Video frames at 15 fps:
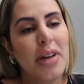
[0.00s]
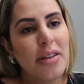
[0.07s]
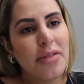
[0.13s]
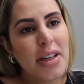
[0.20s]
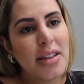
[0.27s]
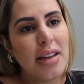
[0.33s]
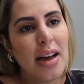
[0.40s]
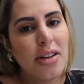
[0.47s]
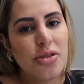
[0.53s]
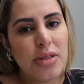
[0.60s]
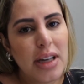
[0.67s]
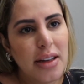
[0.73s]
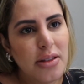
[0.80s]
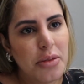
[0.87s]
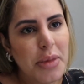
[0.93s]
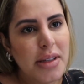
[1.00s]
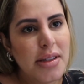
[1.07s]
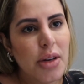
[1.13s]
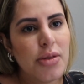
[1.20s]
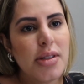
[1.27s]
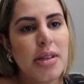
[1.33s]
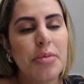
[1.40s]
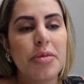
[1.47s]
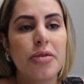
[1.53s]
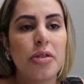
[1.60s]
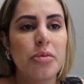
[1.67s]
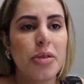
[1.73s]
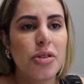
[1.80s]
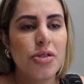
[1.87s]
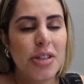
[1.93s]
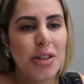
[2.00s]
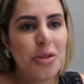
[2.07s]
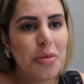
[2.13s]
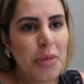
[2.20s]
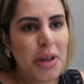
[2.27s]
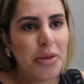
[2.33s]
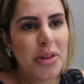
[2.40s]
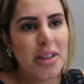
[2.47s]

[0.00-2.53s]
na verdade, o cartão Mais Saúde sempre foi um projeto meu.